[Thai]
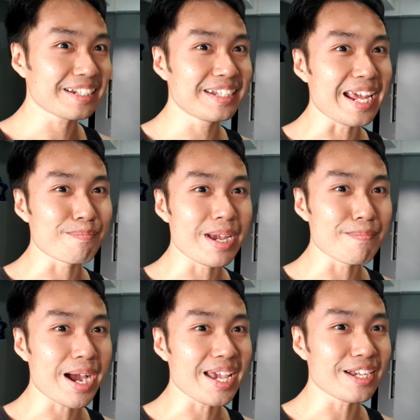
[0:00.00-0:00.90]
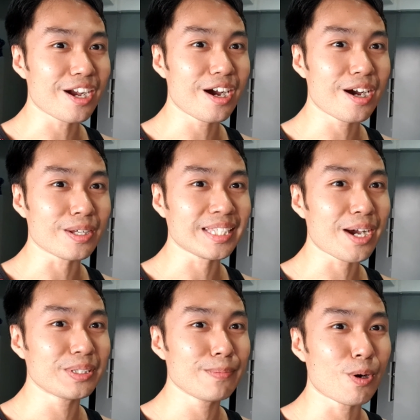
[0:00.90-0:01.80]
เด็กใหม่ๆ ก็เท่า
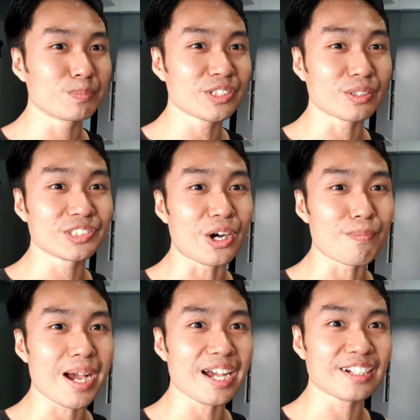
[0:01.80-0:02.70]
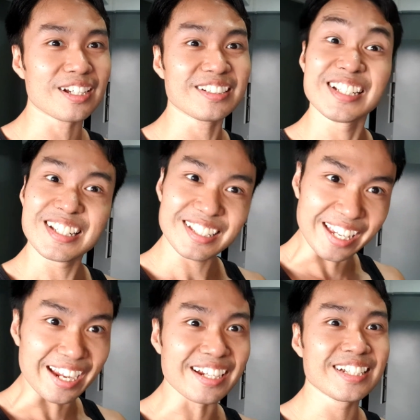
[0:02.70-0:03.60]
ที่ผมส่องๆมาก็
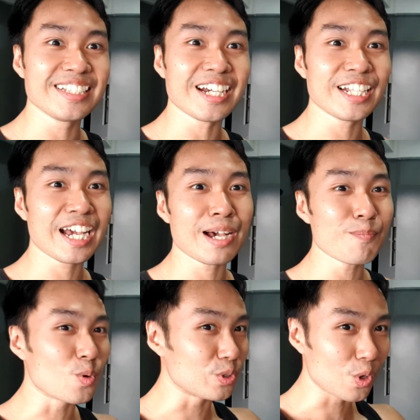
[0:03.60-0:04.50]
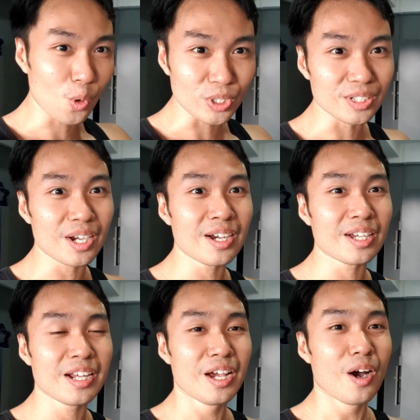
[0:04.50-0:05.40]
เก่งขึ้นเยอะนะครับ หุ่นหุ่นก็
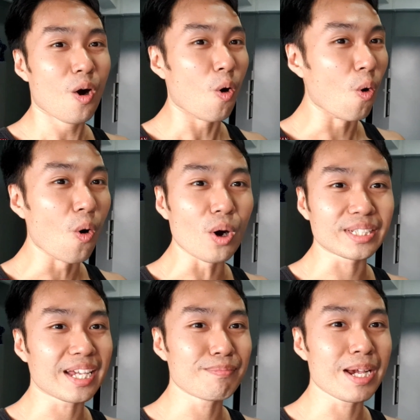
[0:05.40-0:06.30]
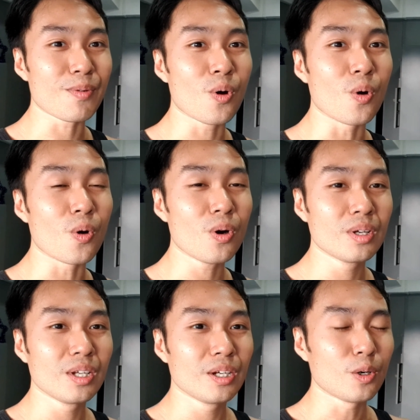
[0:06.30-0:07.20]
โหดกันแบบโอ้โห
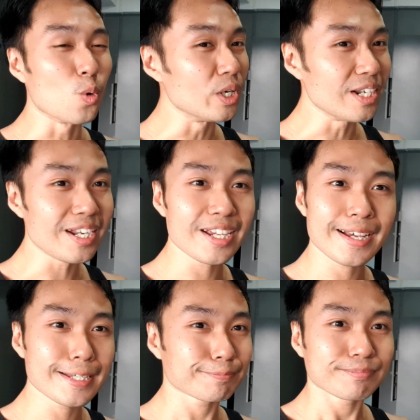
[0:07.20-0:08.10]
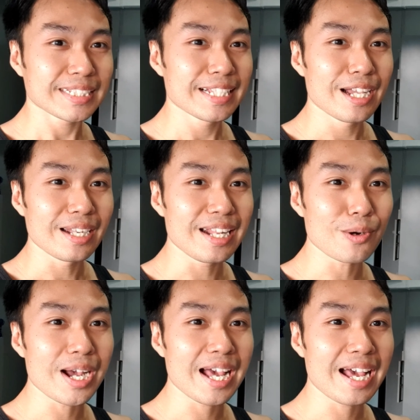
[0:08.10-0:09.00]
หุ่นนี่ก็เรียก
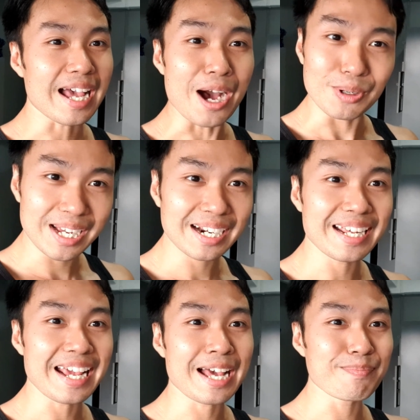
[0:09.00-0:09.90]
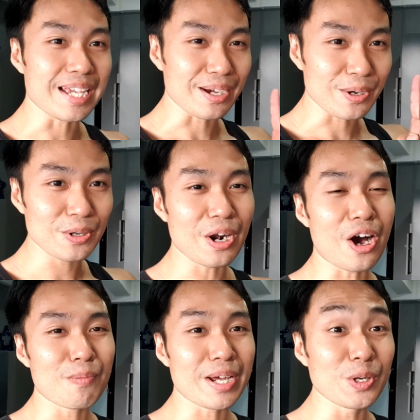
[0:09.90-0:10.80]
ว่าเอาเรื่องเลยนะครับ เดี๋ยวลอ
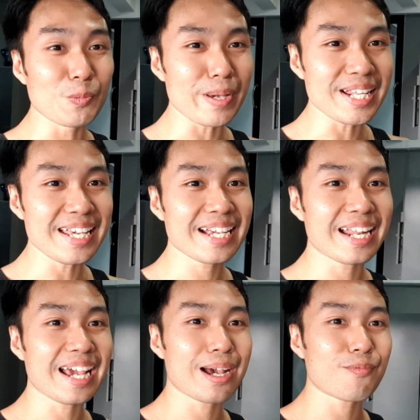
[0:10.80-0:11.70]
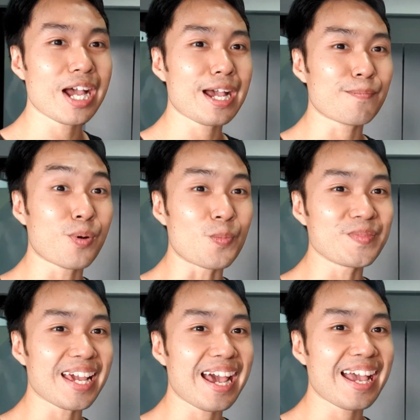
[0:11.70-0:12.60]
งมาดูปีนี้กันนะครับว่าผม
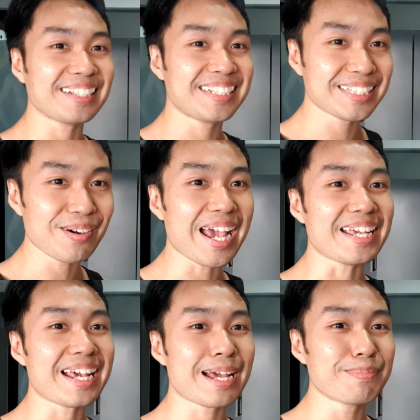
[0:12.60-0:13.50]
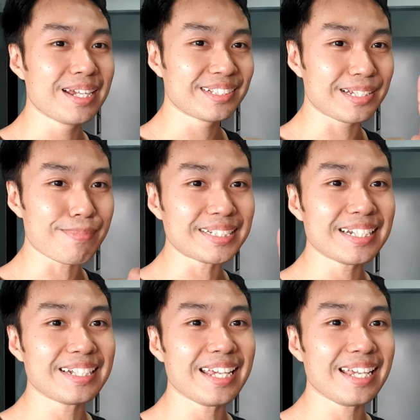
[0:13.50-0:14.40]
จะได้ที่เท่าไหร่นะครับ ซึ่งบันทึ
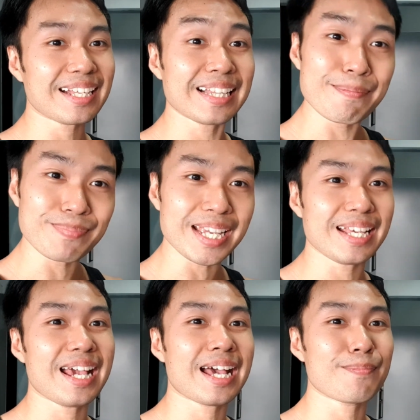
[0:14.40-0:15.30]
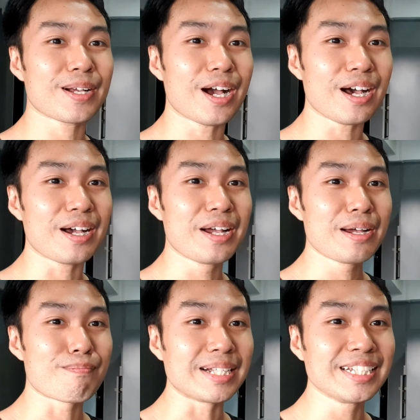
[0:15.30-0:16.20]
กนี้คลิปนี้นะครับก็
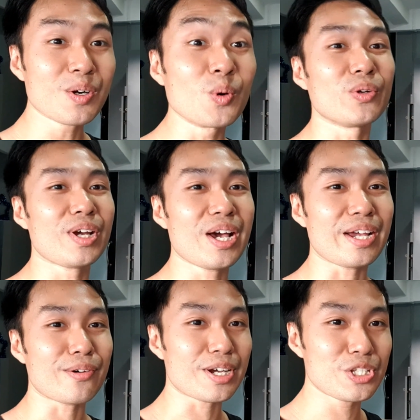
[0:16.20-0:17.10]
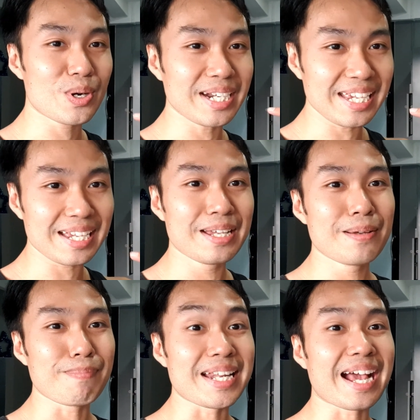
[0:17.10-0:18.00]
บันทึกหุ่นไว้หน่อย ว่าช่วงนี้
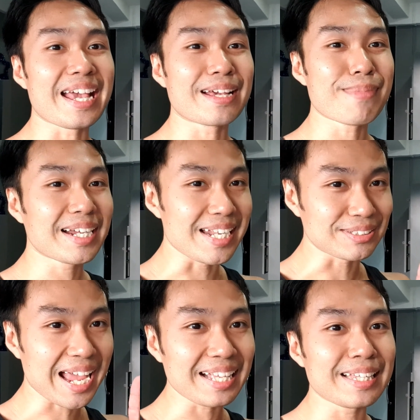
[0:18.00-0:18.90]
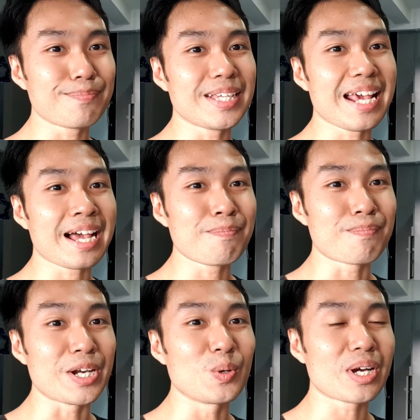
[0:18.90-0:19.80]
เป็นยังไงกันบ้าง เดี๋ยวท้ายคลิปนี้นะครับ
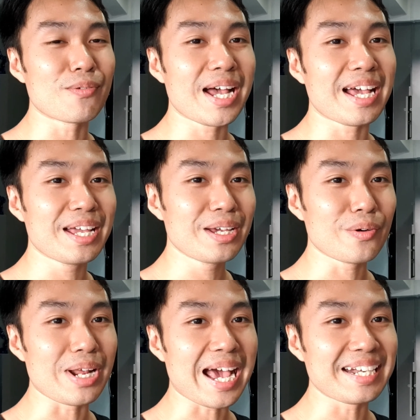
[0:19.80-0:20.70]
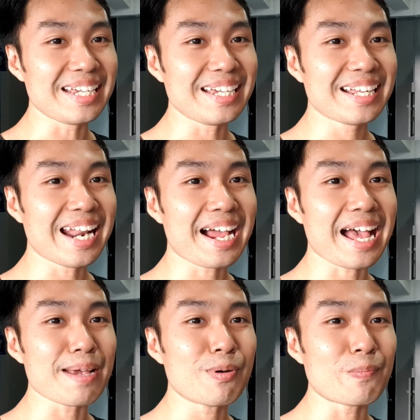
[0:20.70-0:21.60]
มาดูกันว่าเวลานี้ร่าง
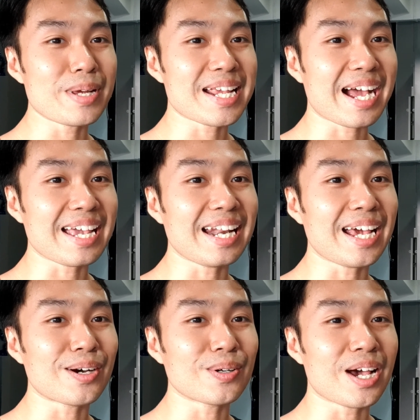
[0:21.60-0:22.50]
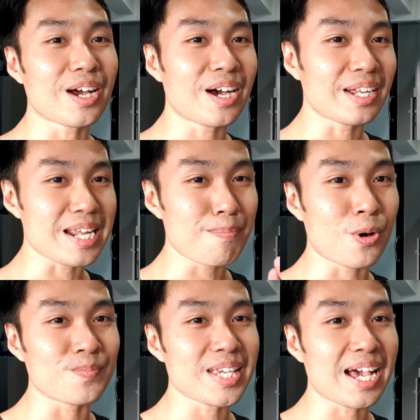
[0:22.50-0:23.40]
กายผมเป็นยังไงแล้ว แล้วก็เดี๋ยวผ
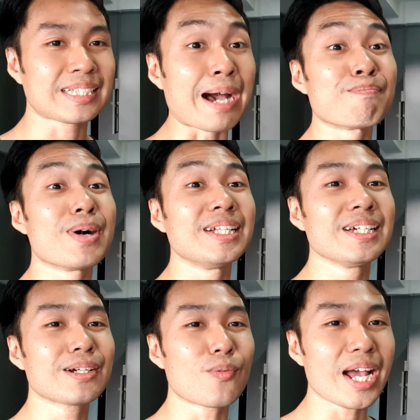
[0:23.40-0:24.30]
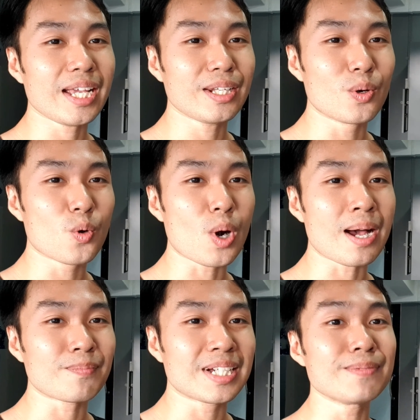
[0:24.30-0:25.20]
มจะทำบันทึกไว้ดูควา
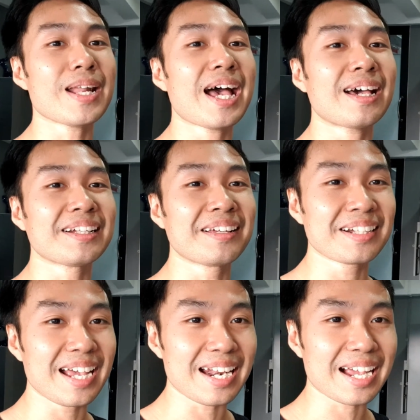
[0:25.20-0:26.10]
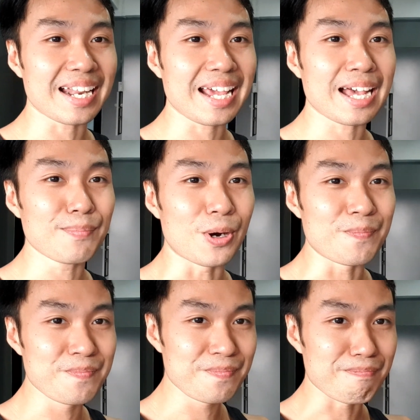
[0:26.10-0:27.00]
มคืบหน้าเรื่อย ๆ แล้วกันนะครับผม
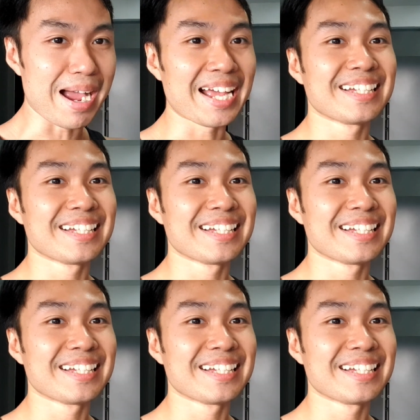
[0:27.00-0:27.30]
มา